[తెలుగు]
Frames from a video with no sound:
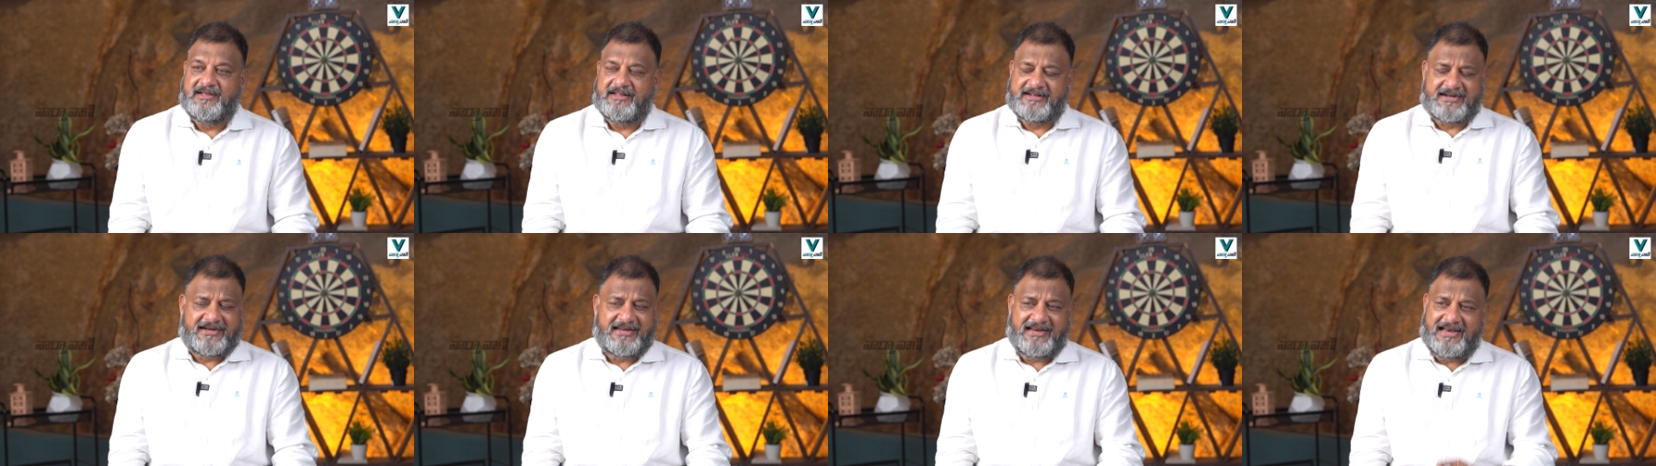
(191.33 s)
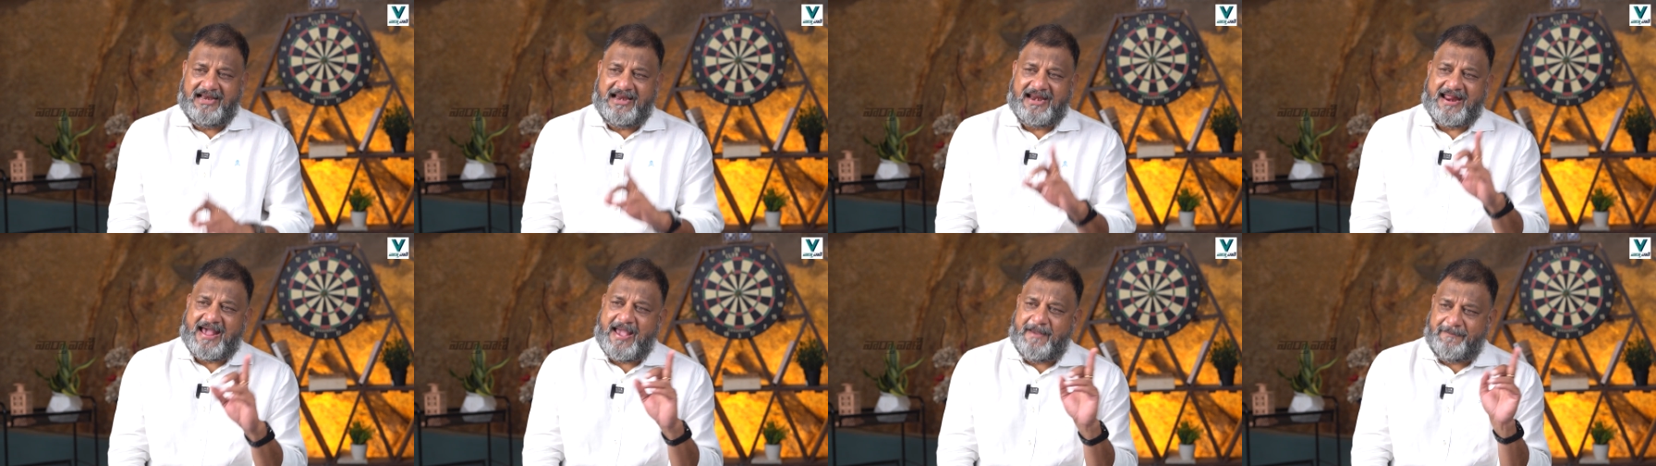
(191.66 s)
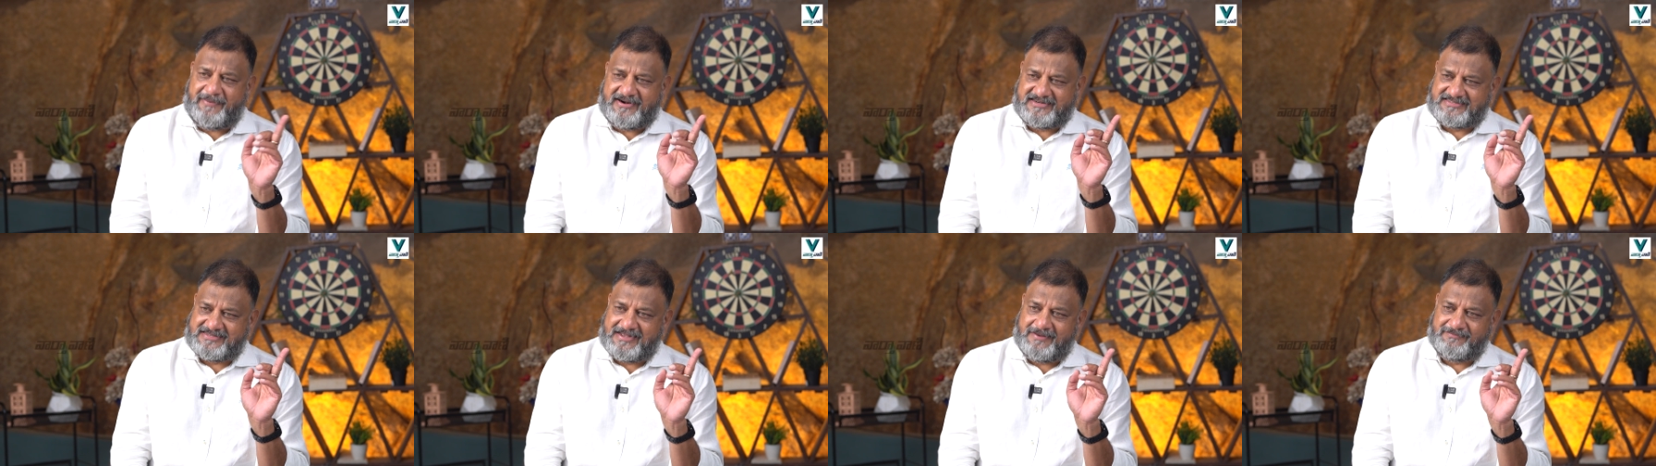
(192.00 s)
ఇక్కడ వీళ్ళు
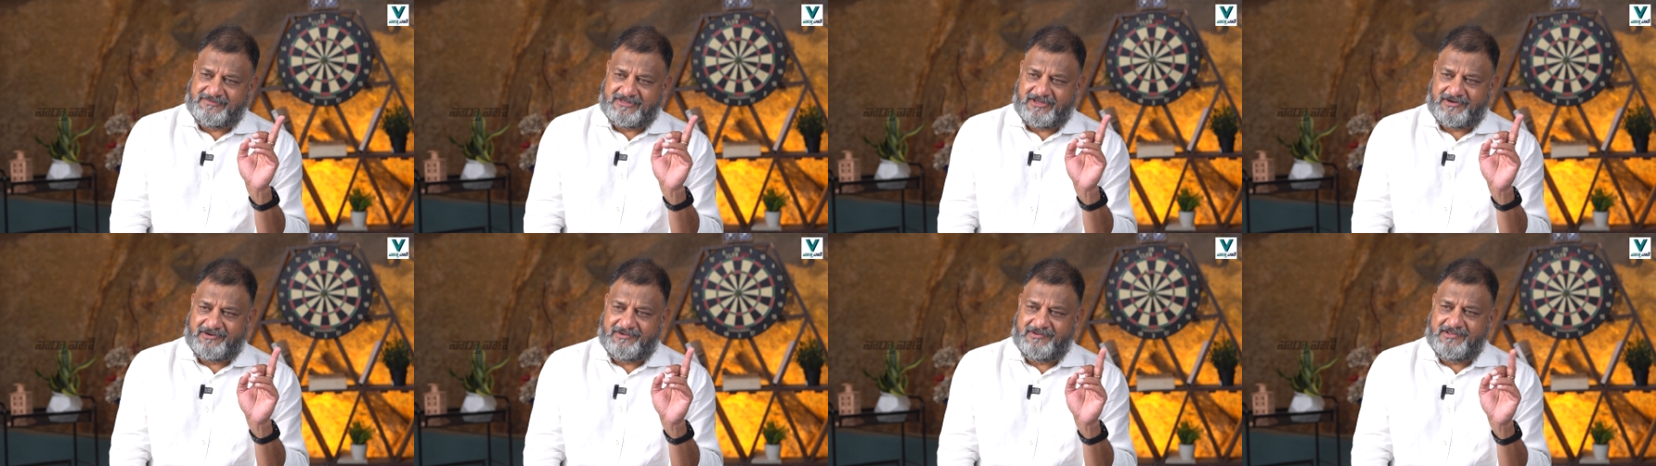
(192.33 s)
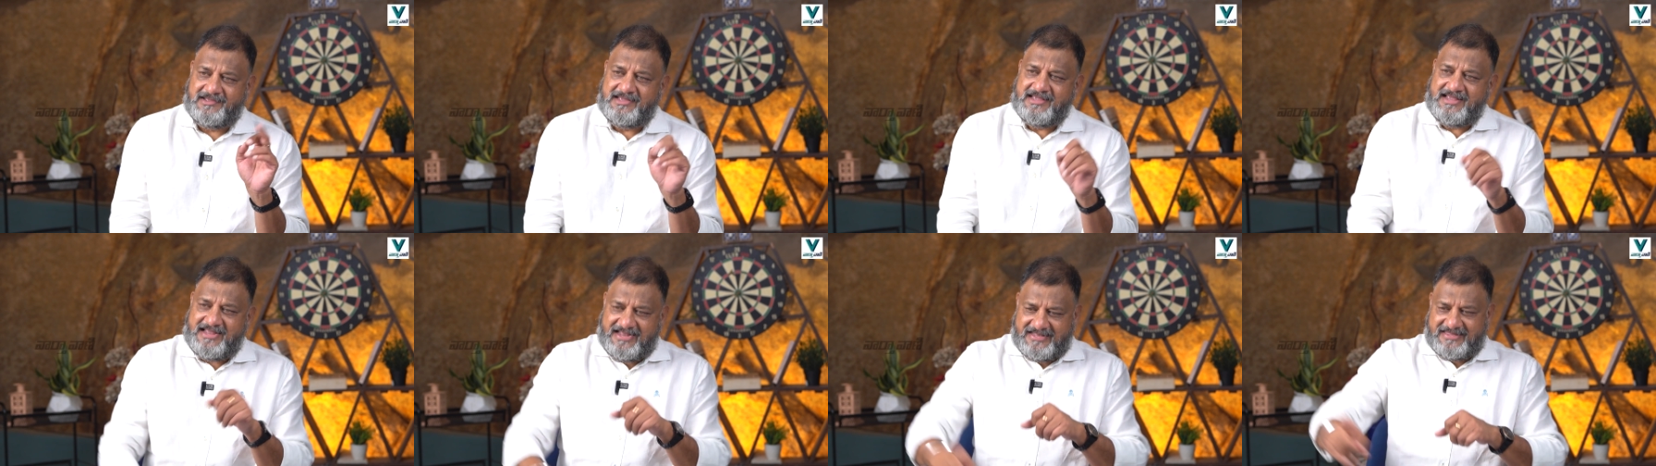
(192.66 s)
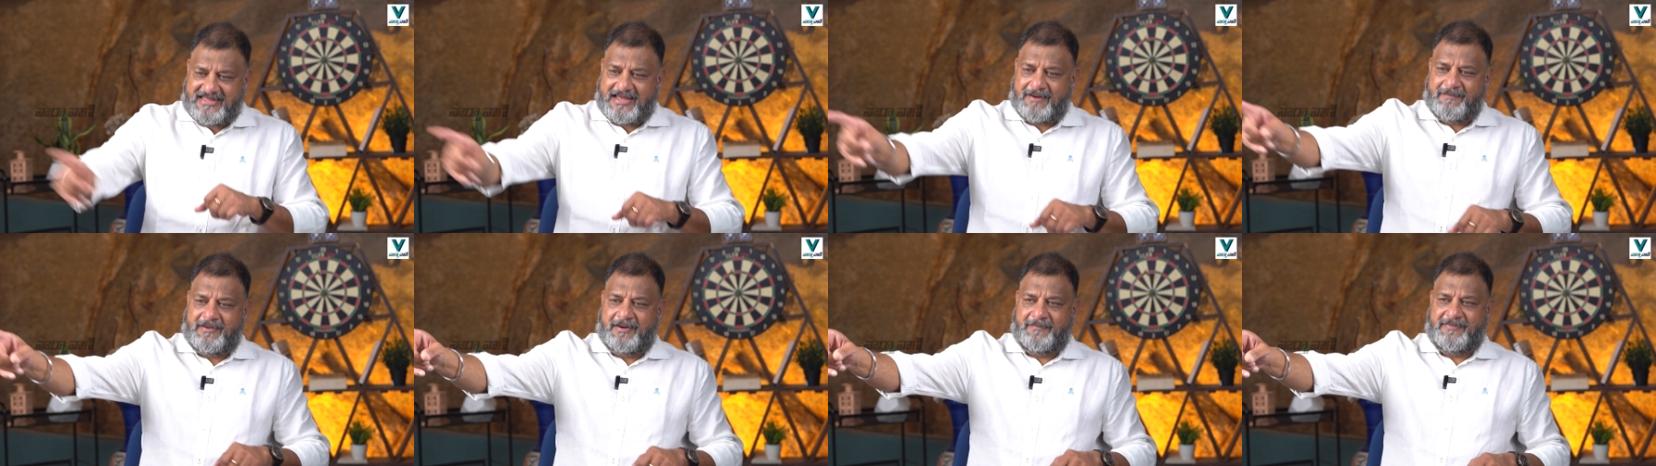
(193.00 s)
రాయపాటి సాంశారు ఈ
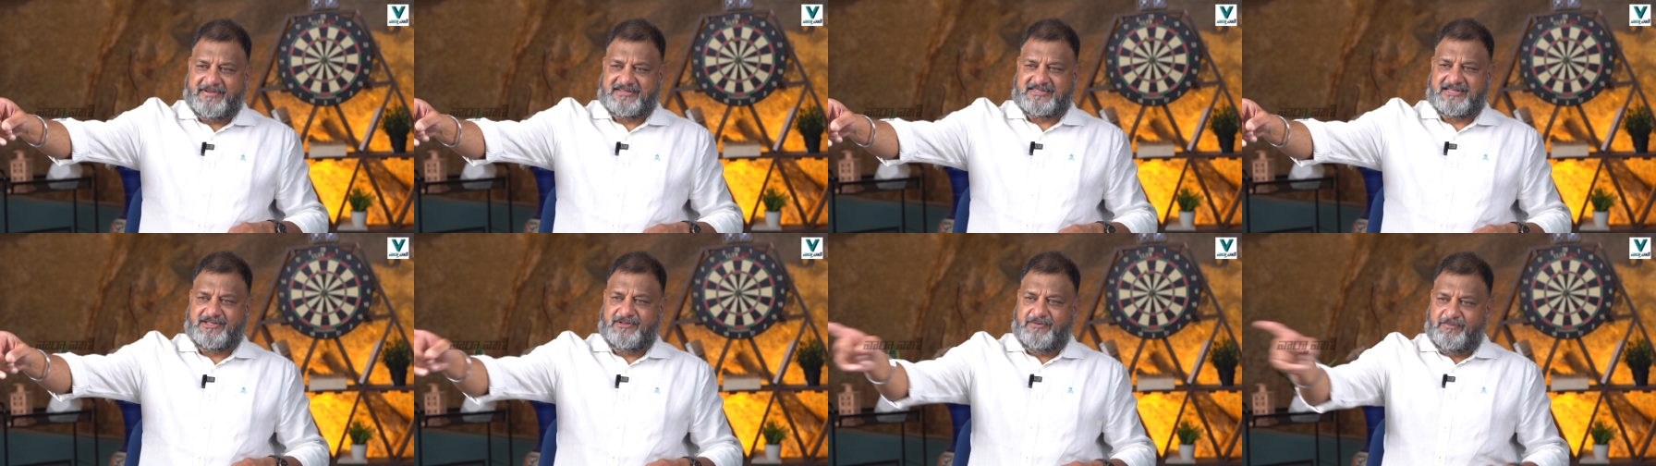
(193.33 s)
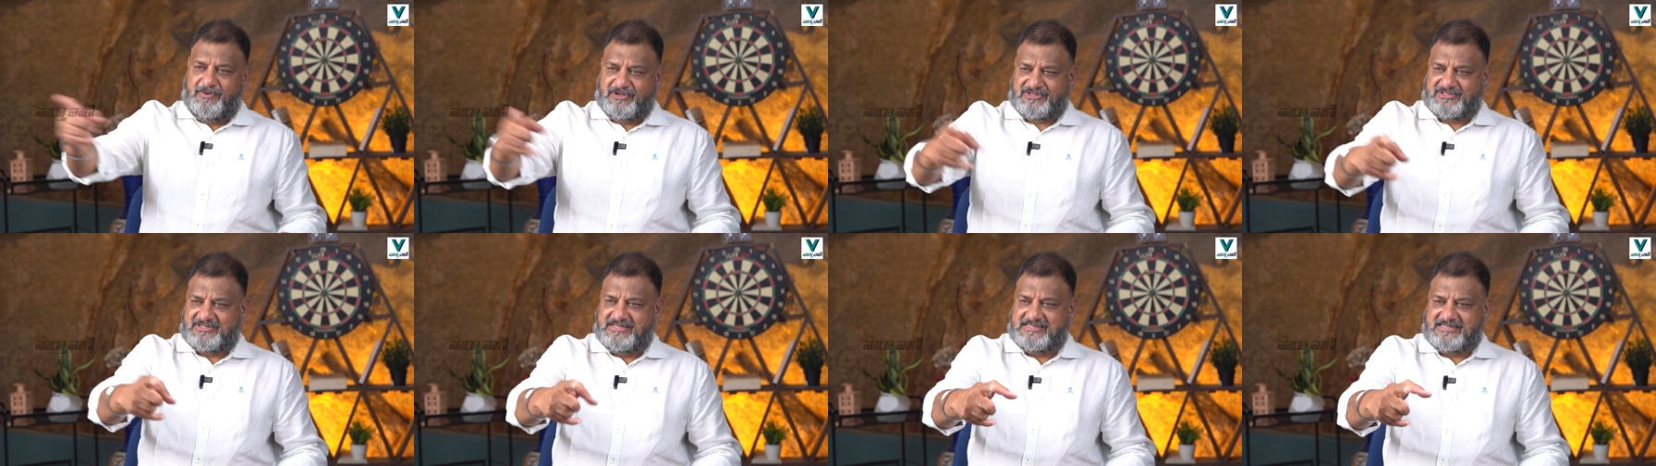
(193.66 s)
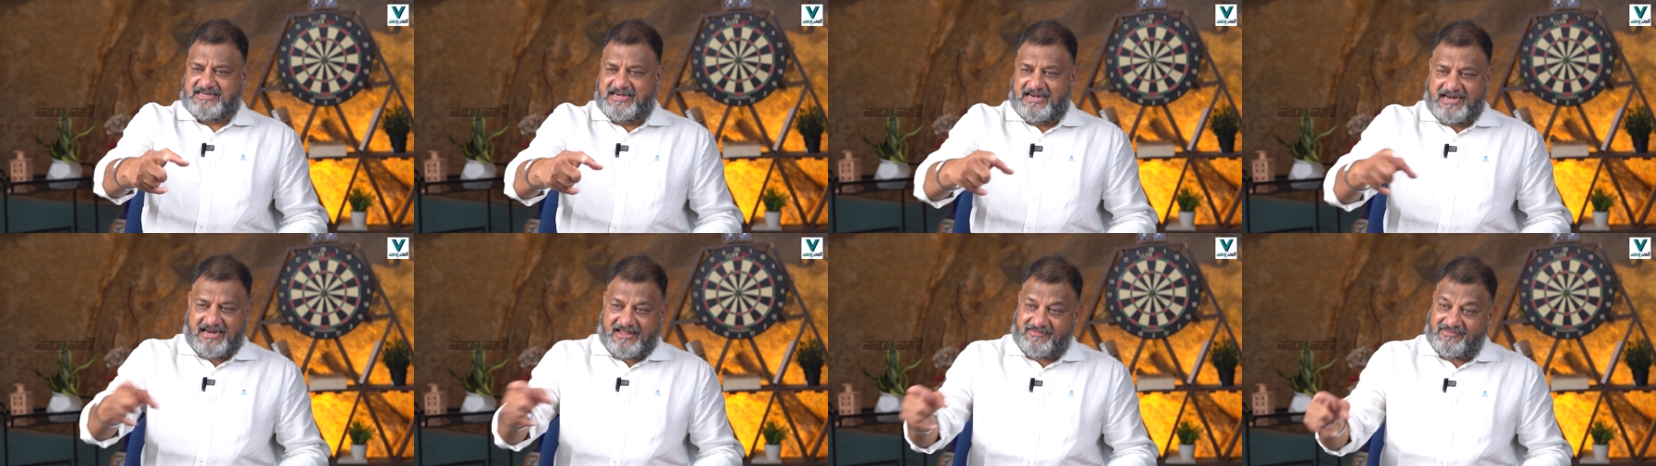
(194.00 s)
ధర్మాన్ ప్రసాద్ బొత్స
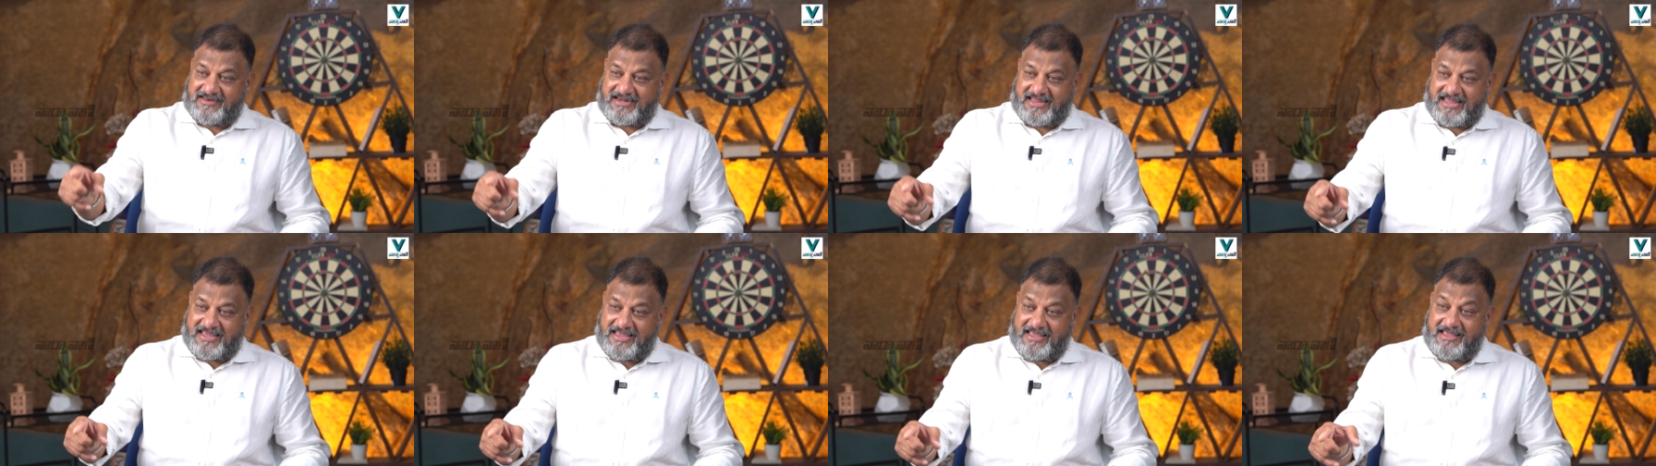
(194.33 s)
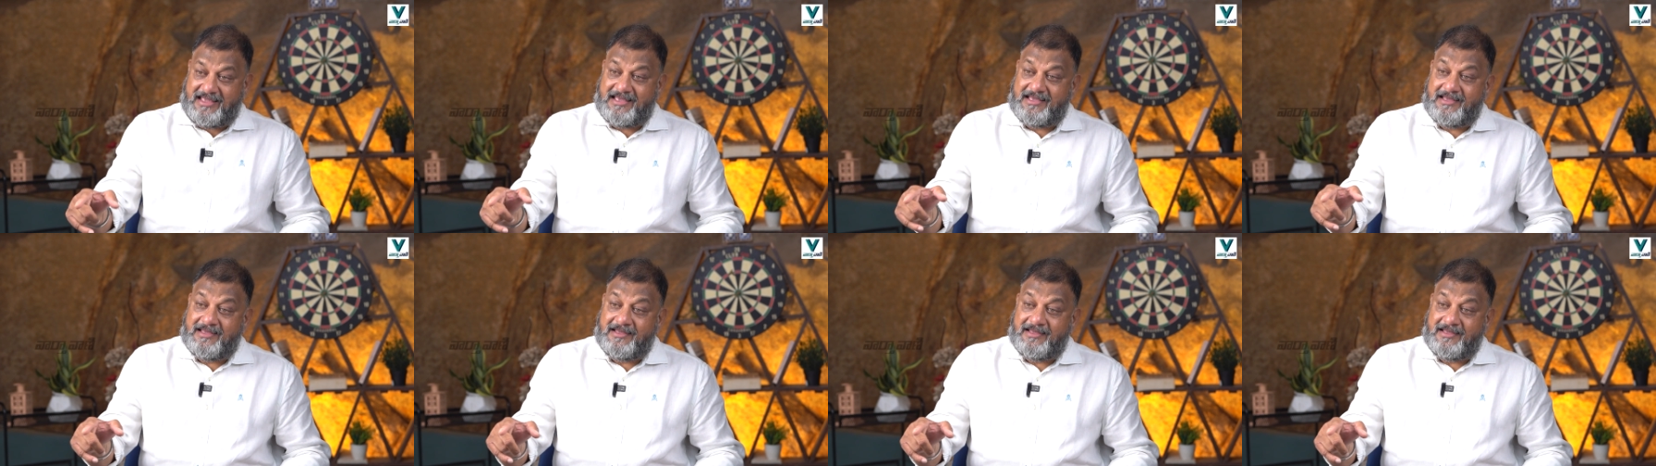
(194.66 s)
సచ్చిన వీళ్ళందరికీ